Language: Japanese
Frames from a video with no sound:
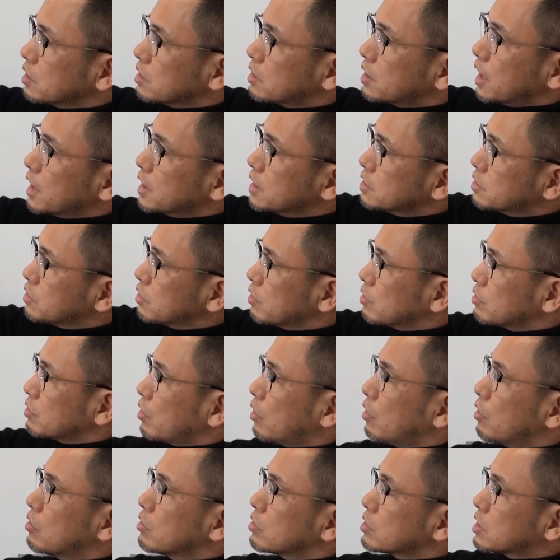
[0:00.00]
天井
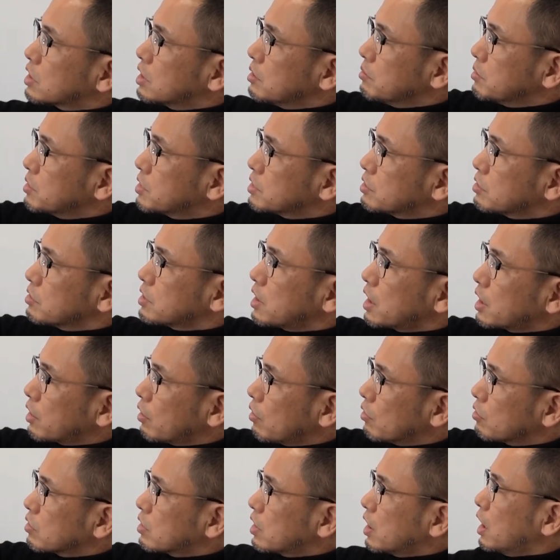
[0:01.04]
の気密の作
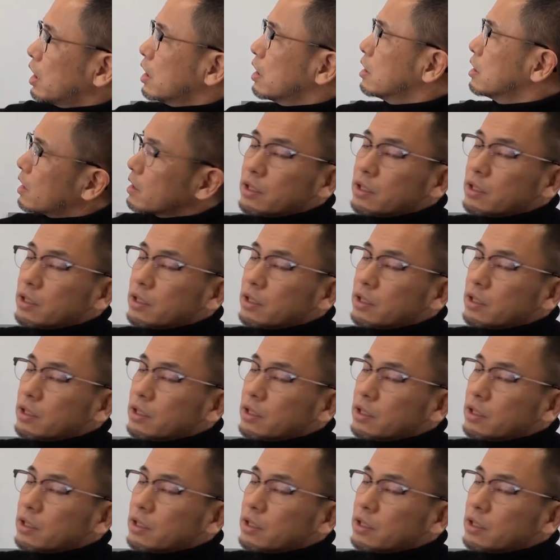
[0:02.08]
業って